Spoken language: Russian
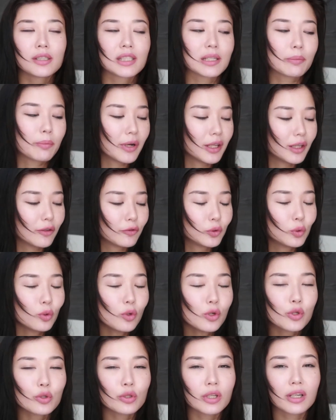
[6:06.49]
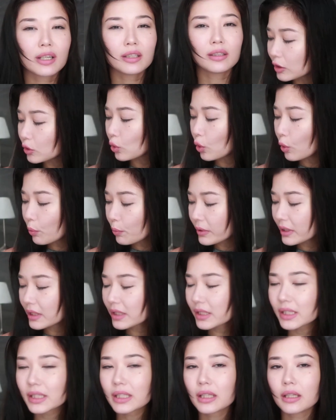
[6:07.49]
запало в душу, так это
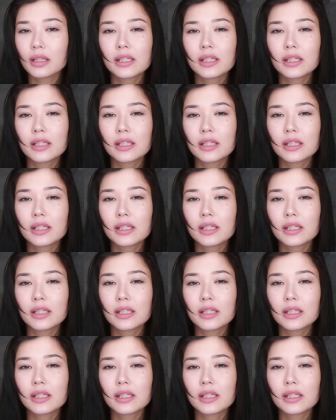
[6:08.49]
топы с,